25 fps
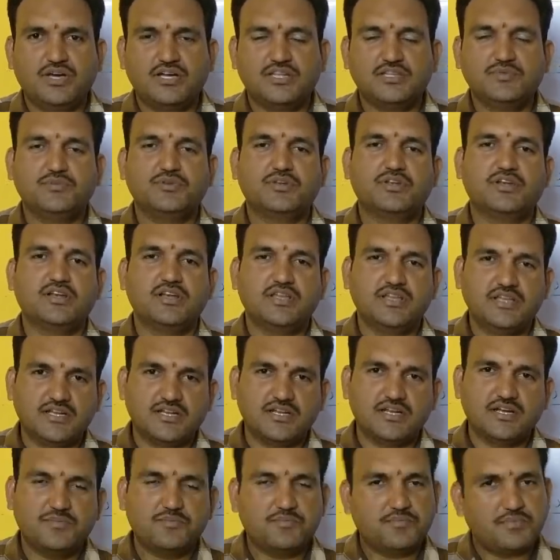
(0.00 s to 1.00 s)
అది మీరు
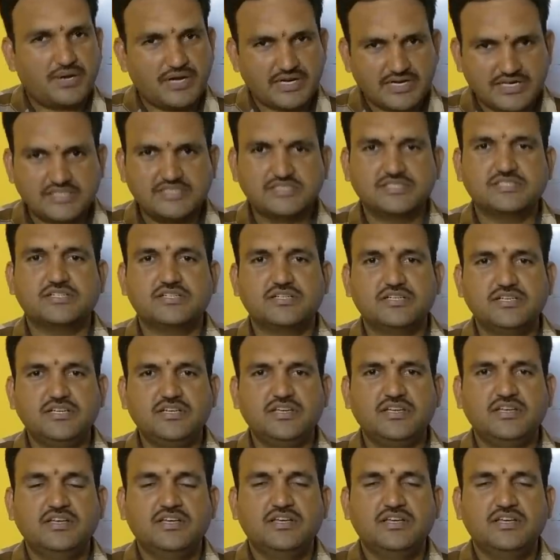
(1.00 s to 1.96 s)
క్లియర్గా పాటించండి